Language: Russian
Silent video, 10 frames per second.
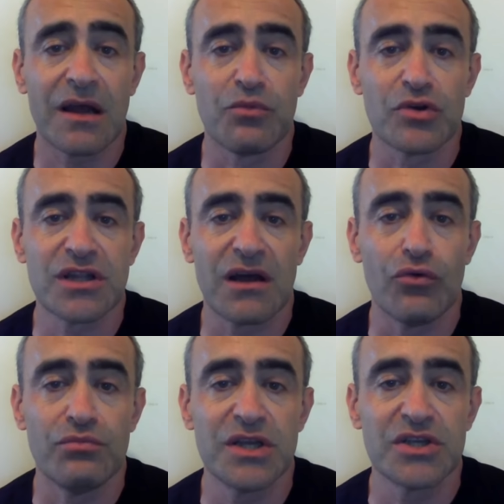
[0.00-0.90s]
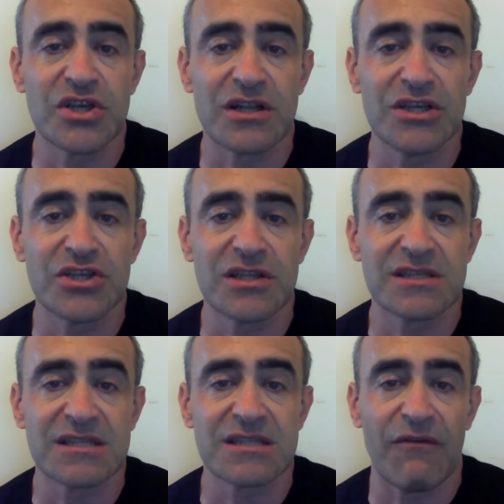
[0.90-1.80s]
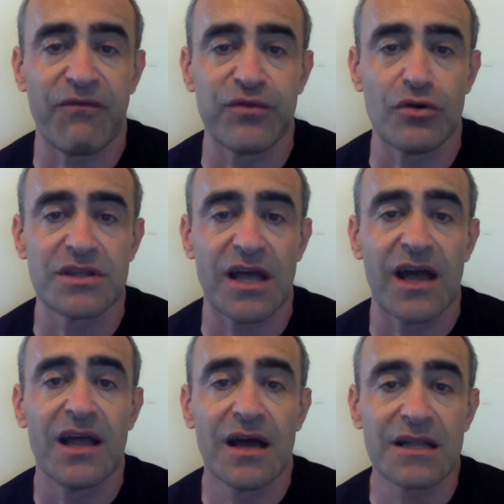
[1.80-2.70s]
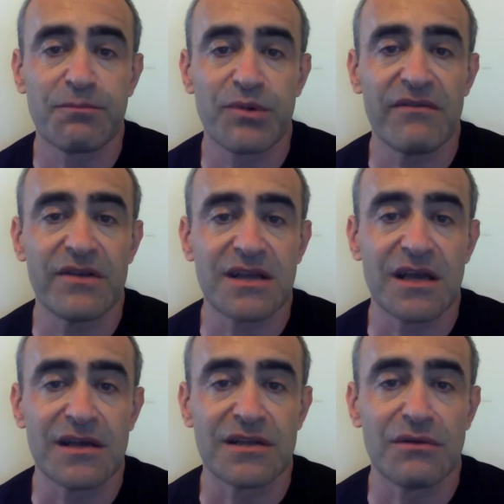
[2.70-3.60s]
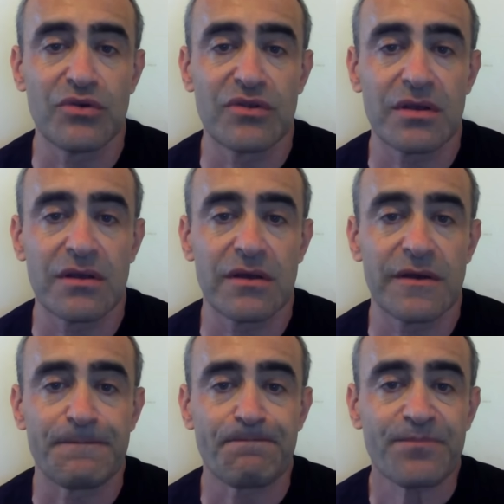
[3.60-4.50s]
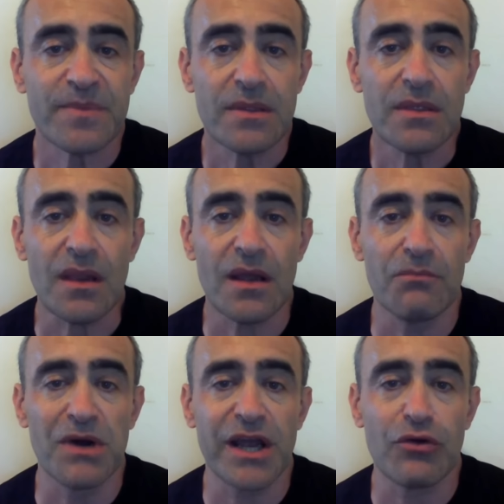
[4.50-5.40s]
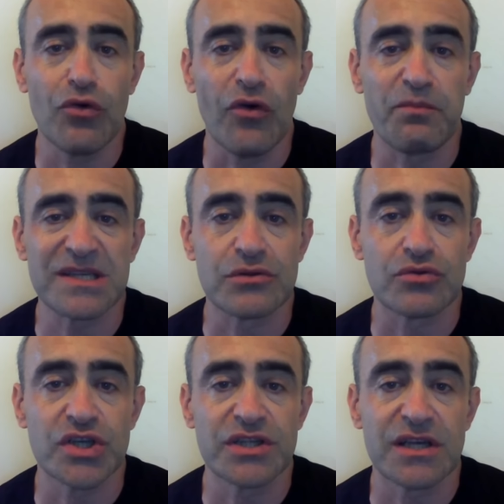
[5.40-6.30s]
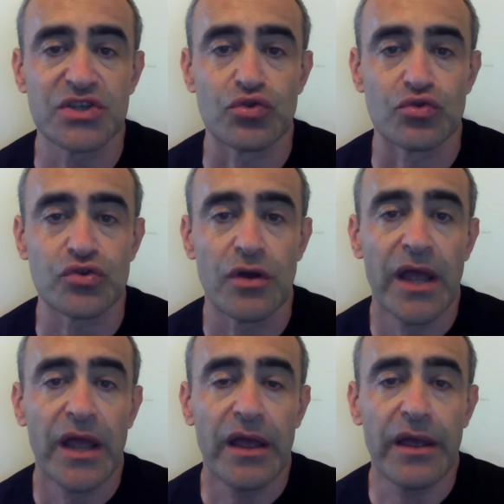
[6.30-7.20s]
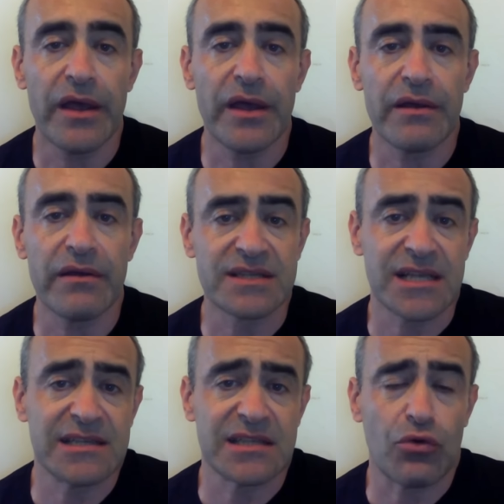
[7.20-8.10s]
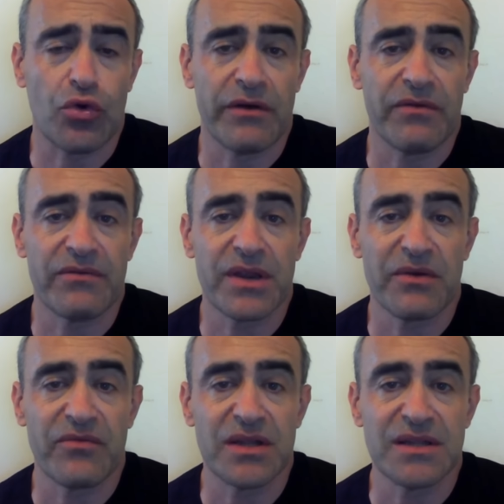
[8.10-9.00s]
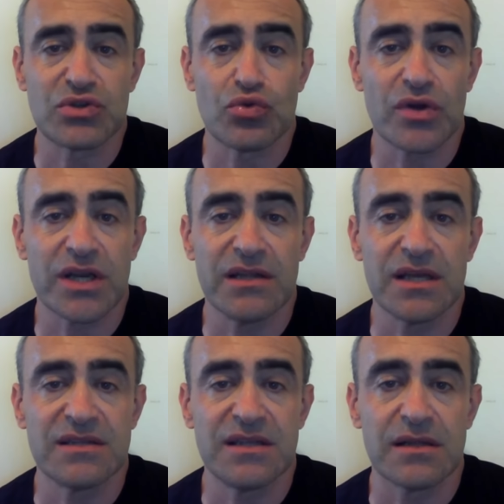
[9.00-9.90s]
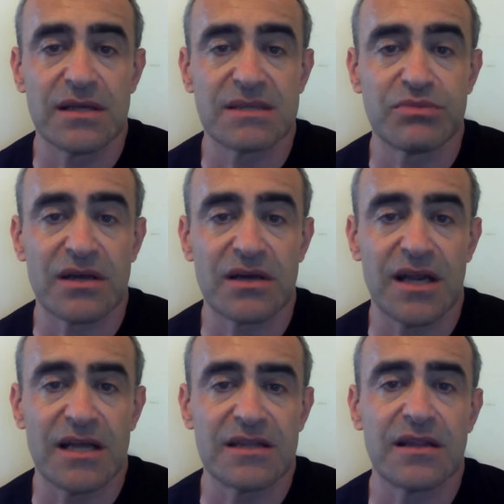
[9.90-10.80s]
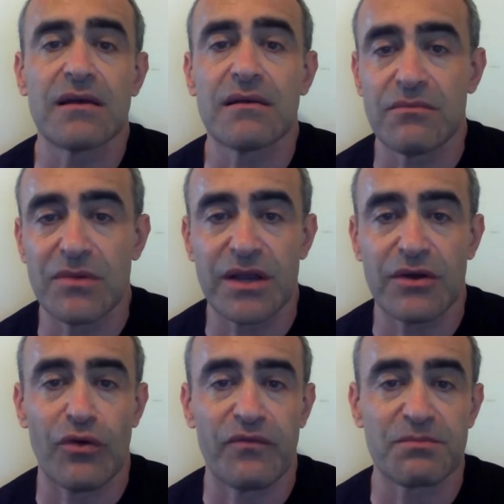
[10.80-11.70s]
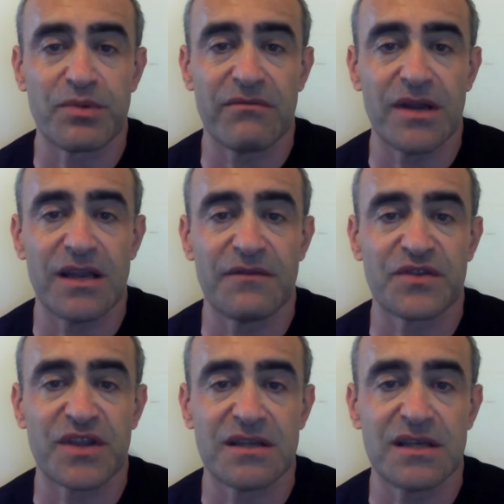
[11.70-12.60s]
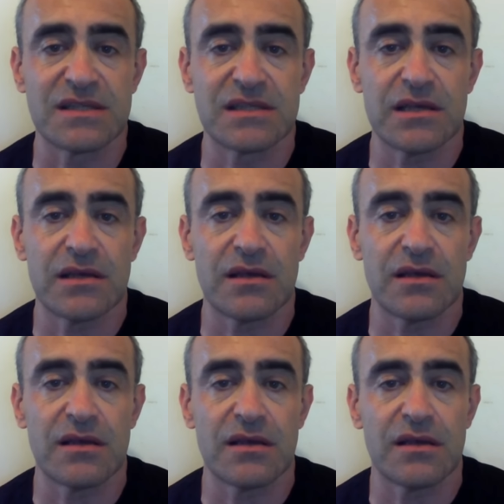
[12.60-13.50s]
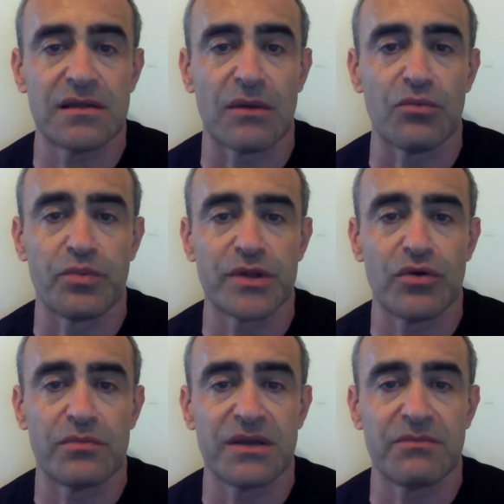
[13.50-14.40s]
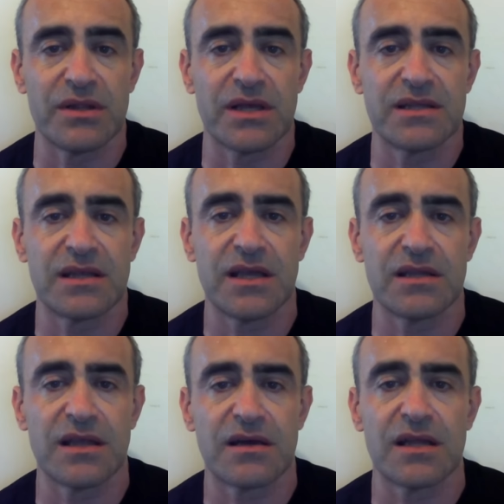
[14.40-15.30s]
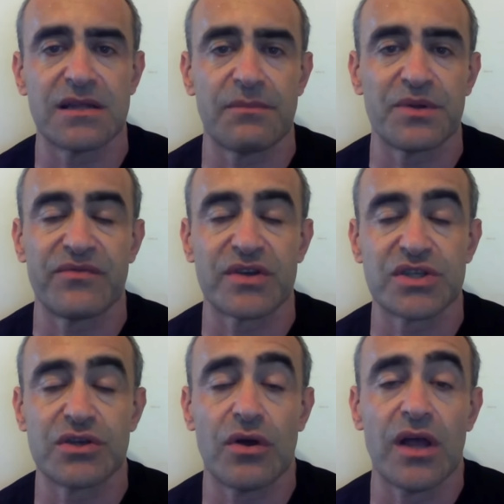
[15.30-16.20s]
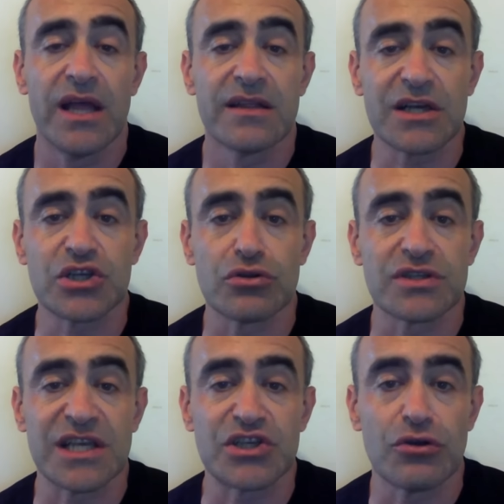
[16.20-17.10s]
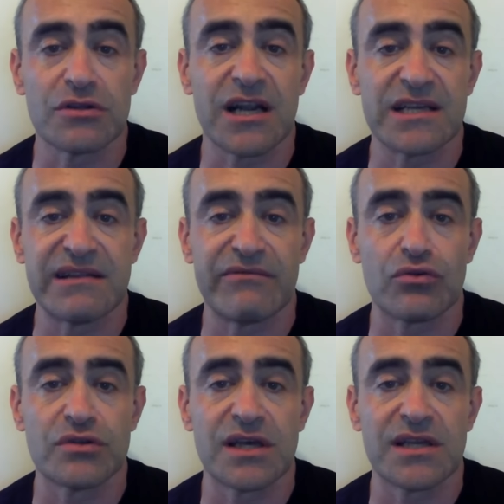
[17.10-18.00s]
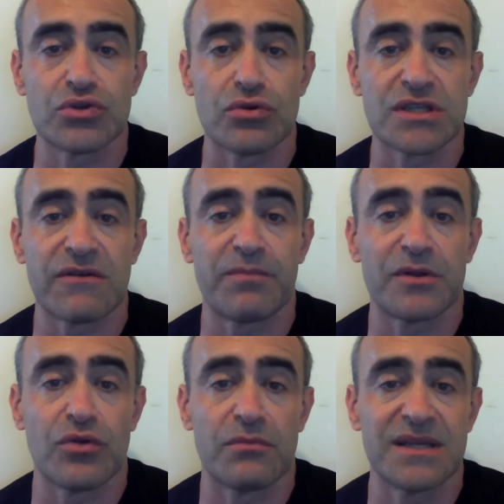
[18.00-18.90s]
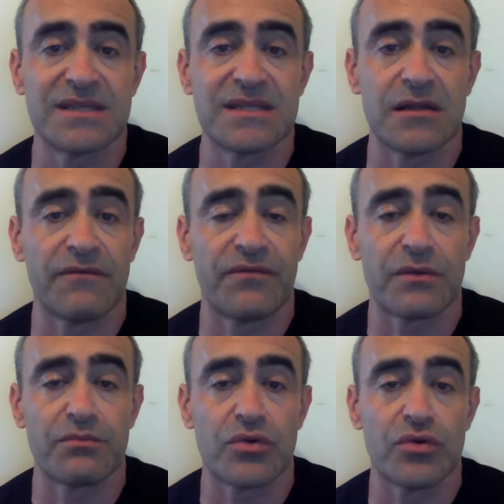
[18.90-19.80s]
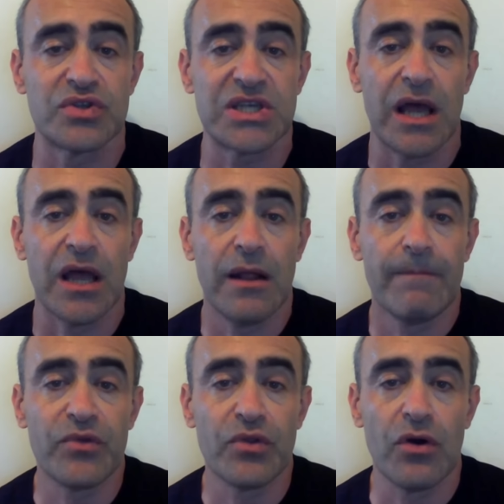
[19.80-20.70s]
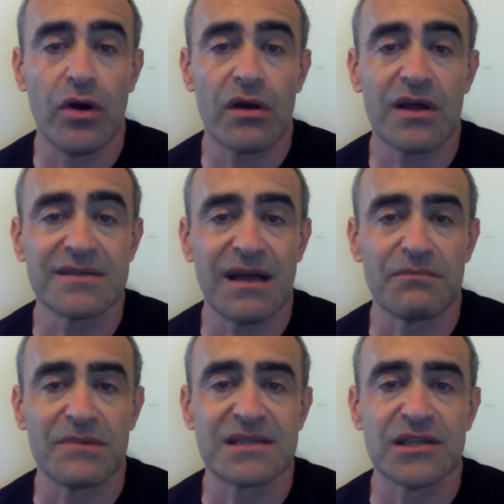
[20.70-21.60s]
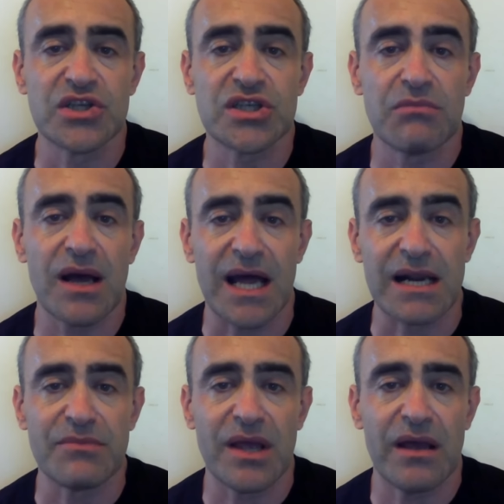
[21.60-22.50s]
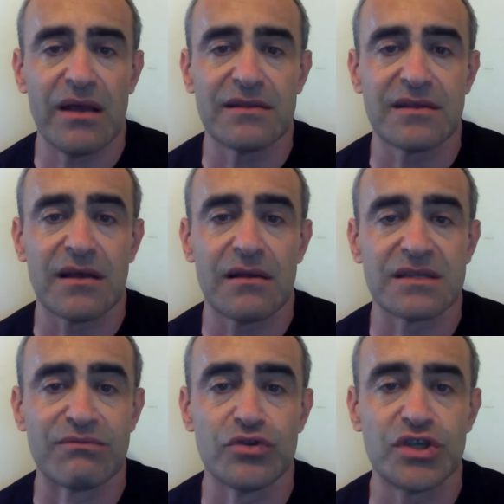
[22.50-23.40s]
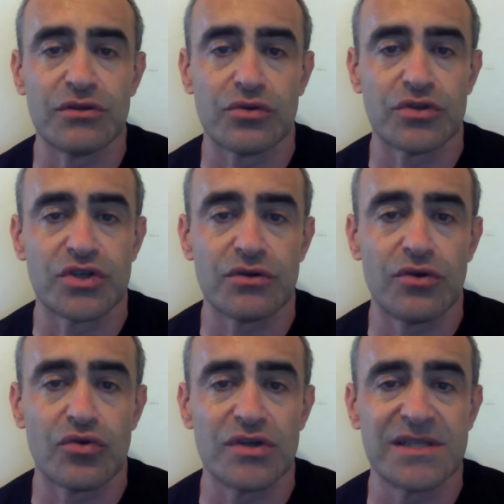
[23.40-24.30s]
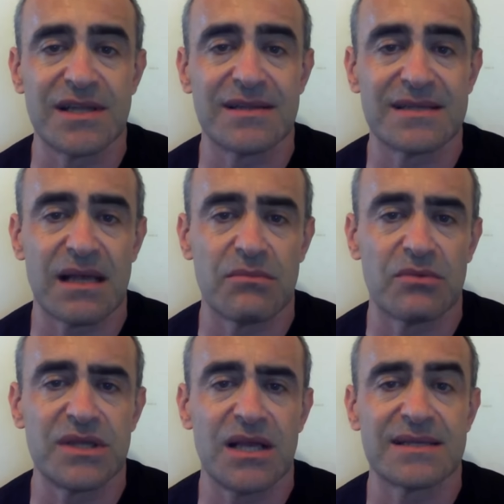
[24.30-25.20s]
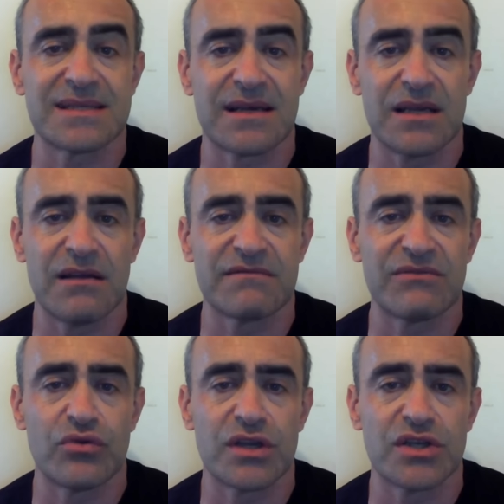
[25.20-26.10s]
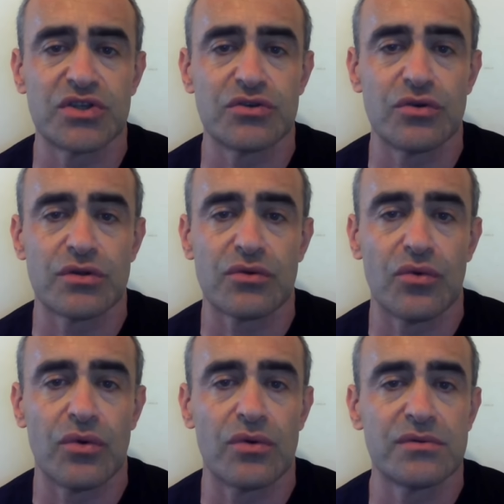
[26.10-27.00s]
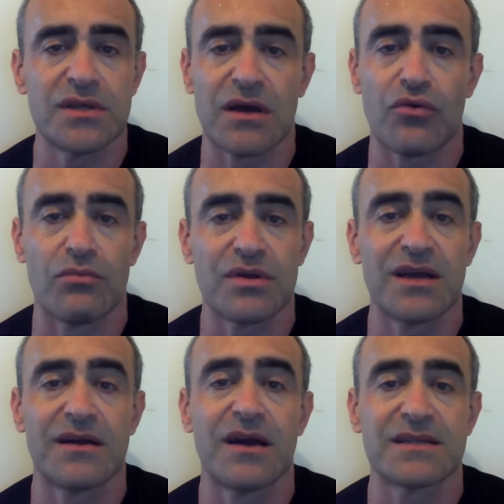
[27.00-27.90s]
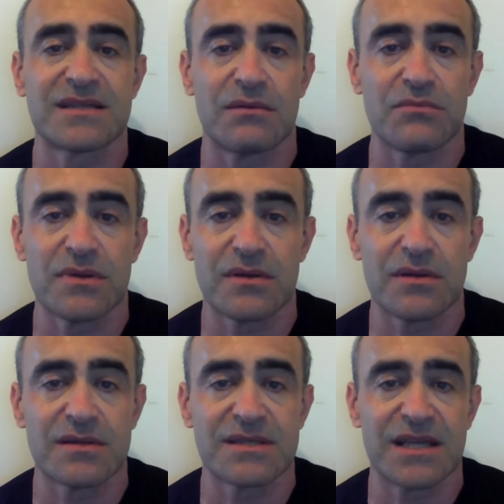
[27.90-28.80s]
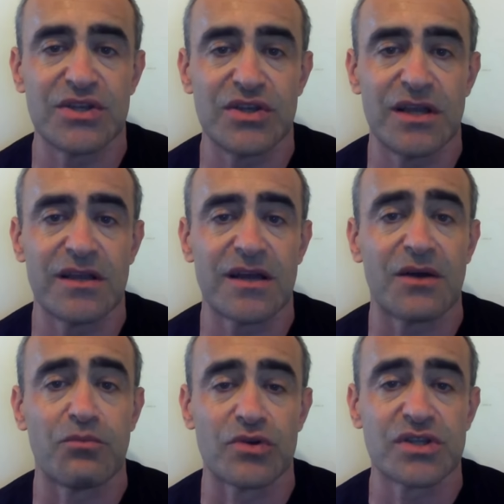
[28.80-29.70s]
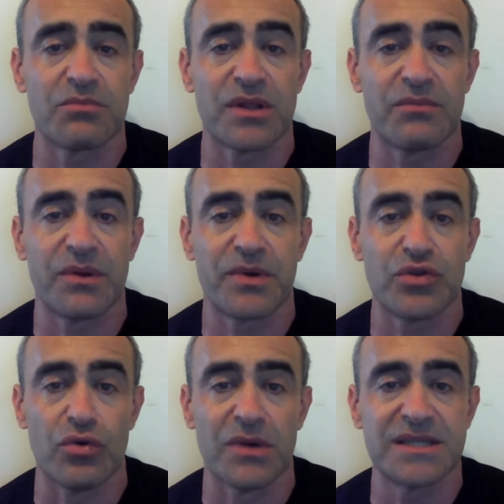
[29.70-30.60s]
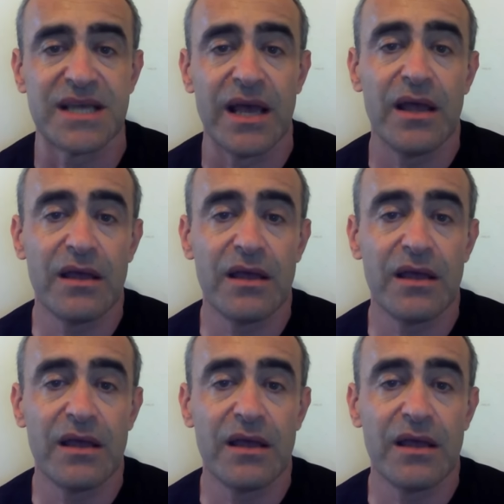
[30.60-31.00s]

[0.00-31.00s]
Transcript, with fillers: Так можно уменьшить личный состав флота, отправить каких-нибудь э, моряков послужить на суше. Э, кстати, такое во время войны с Украиной делалось многократно. Моряков отправляли в танкисты и, и тому подобное. Mm-hmm. Было это неоднократно подтверждено. Так что за счет разного рода ресурсов подобные силы формируются. Но когда мы слышим армия, это звучит очень грозно. На самом деле, скорее всего, речь идет о не таком гигантском э, соединении, как можно было бы подумать.